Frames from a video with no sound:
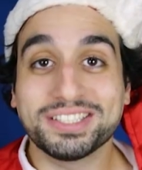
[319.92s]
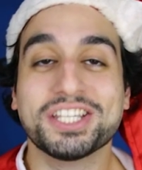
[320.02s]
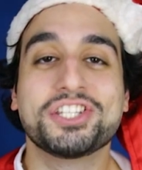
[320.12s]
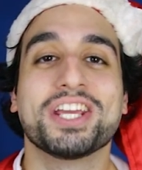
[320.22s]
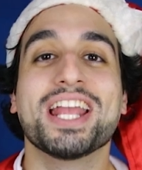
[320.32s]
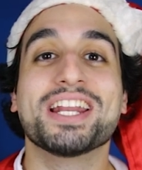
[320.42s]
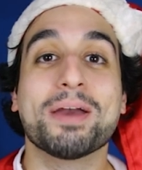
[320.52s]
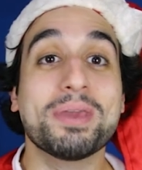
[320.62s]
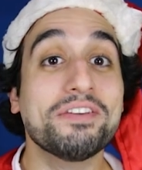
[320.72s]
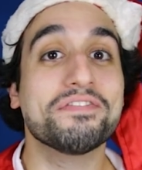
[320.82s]
assisti ele
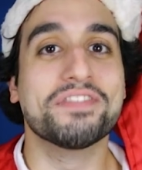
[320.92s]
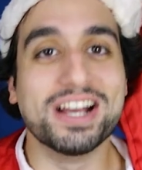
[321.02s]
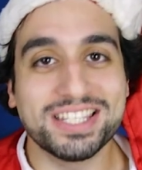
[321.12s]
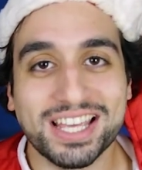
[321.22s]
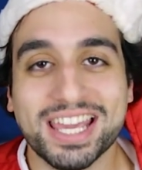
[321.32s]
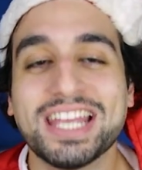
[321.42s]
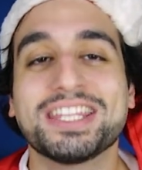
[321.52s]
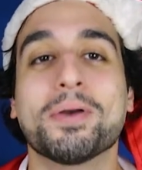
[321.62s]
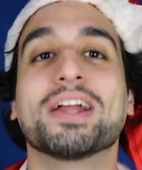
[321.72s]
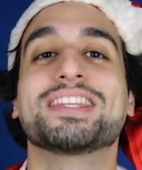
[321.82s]
na minha infância e
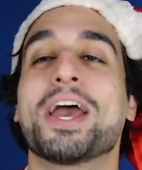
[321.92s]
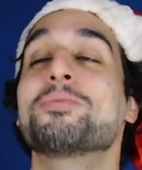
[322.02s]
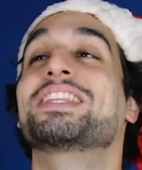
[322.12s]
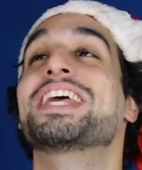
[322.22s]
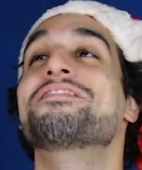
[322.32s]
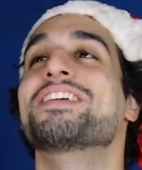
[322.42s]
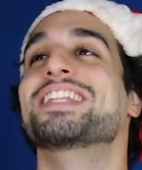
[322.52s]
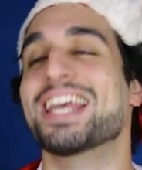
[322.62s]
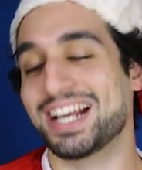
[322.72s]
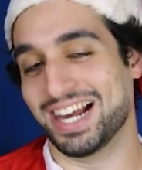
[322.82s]
tenho até o
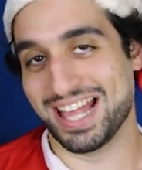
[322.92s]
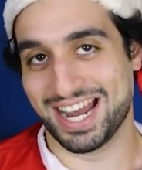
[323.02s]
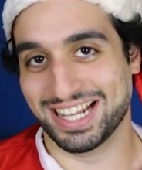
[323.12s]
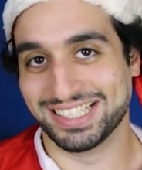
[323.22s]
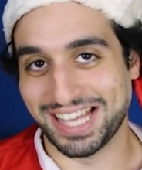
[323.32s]
DVD, galera,